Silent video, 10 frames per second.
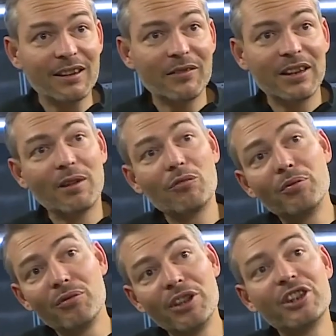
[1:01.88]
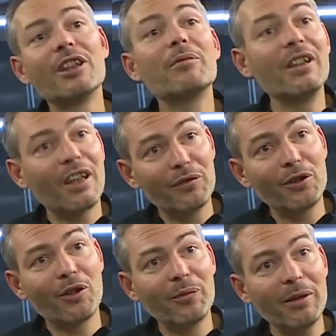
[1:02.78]
qui va être un bois plus léger, mais nerveux
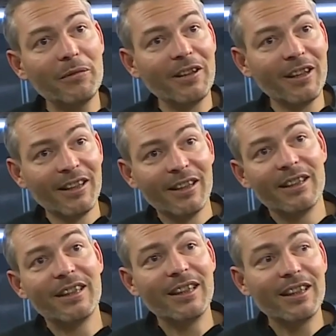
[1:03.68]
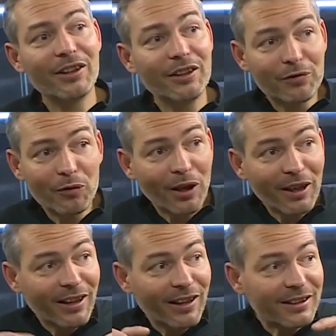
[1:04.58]
quand même. Et euh, il faut
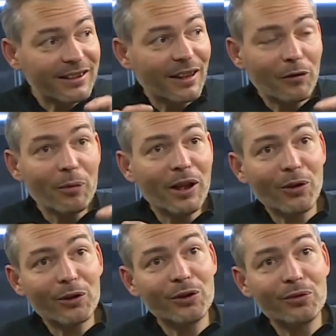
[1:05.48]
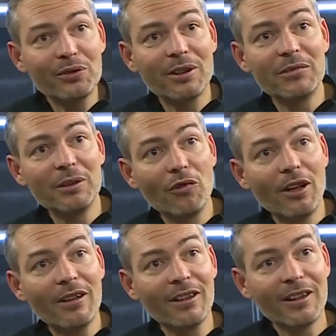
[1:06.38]
un savant mélange de tous ces petits
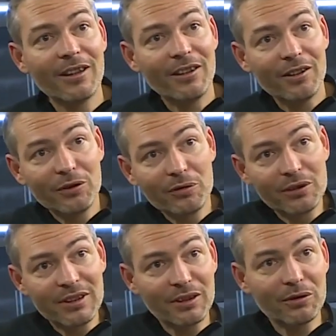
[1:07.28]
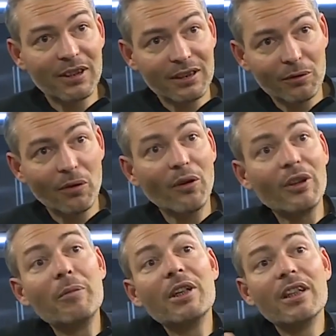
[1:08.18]
bois, de toutes ces associations, en
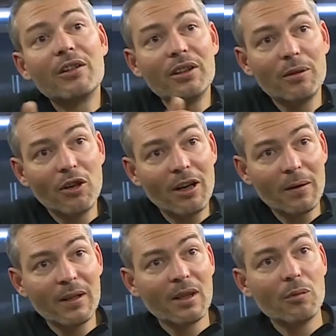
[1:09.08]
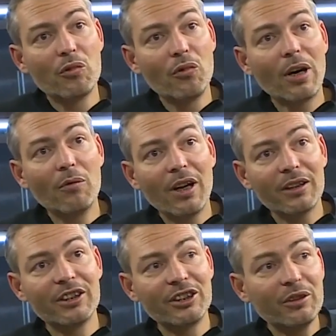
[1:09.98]
lamellé collé bois, pour avoir
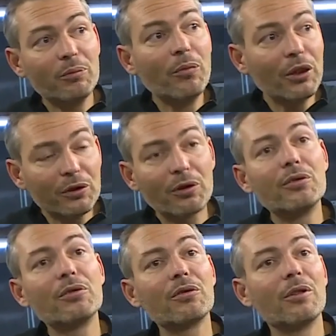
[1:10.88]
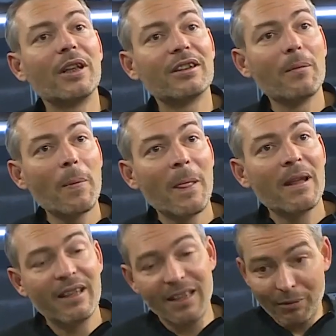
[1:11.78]
déjà une bonne structure de base.
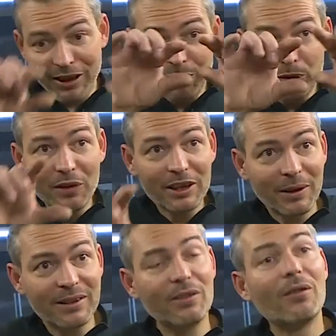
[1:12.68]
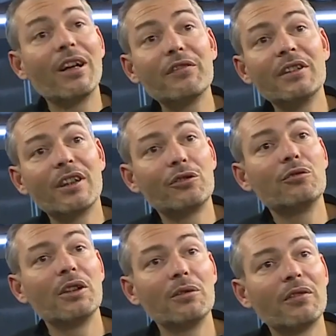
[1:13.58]
Et après, tout va se passer dans l'affinage du
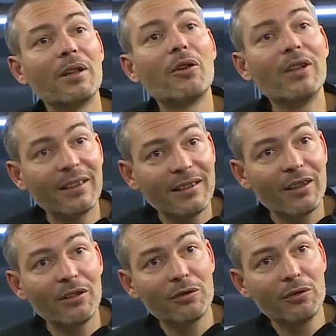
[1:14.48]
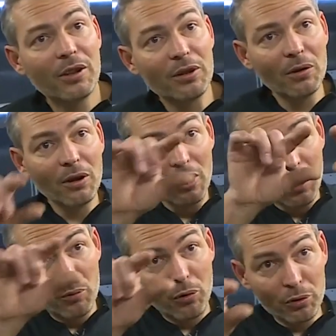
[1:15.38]
noyau, vraiment l'intérieur du noyau,
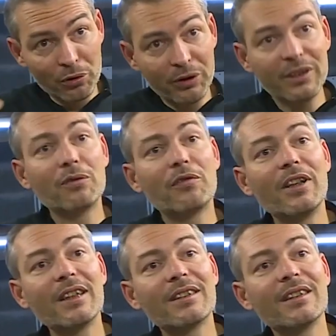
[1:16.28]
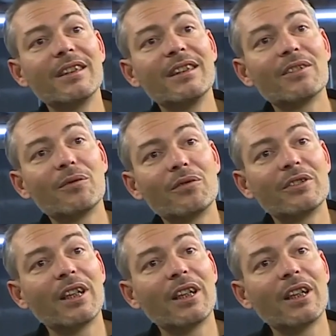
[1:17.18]
pour lui donner son flex et sa